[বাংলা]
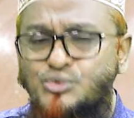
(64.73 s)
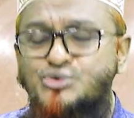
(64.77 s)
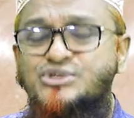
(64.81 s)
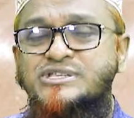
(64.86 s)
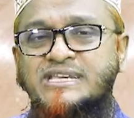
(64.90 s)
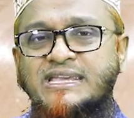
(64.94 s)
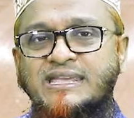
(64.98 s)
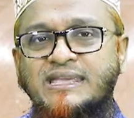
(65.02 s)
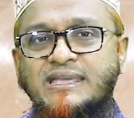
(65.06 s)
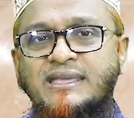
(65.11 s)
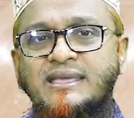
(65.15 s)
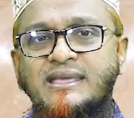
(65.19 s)

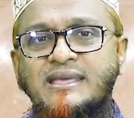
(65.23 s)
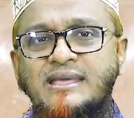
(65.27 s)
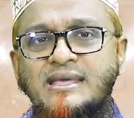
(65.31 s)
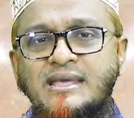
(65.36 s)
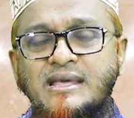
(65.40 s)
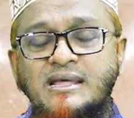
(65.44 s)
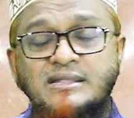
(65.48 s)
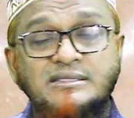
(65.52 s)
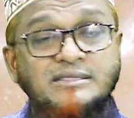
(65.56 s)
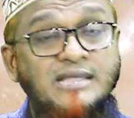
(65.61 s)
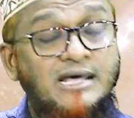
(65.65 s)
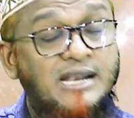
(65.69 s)
করছে
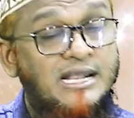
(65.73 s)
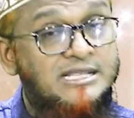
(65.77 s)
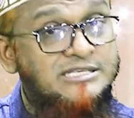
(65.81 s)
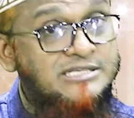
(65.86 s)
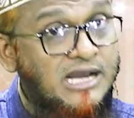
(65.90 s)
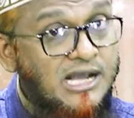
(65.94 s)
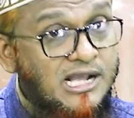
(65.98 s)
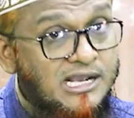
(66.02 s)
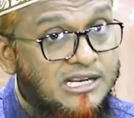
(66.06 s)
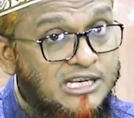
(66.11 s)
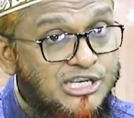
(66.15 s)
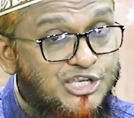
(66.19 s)
তারা
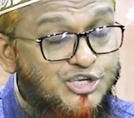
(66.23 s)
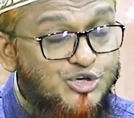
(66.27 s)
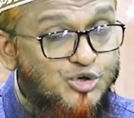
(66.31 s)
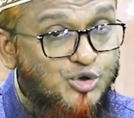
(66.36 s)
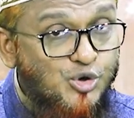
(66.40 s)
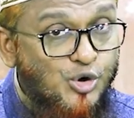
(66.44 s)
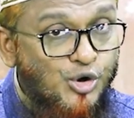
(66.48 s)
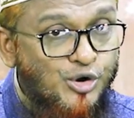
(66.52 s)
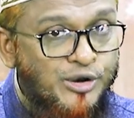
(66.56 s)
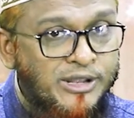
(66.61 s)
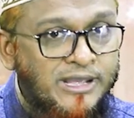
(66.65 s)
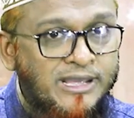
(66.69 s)
যা কিছু
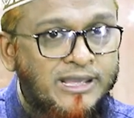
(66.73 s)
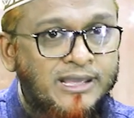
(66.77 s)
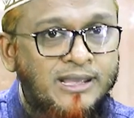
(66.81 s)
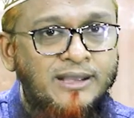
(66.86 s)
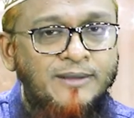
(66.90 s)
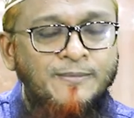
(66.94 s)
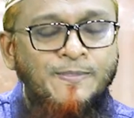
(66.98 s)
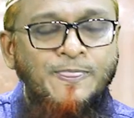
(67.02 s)
করে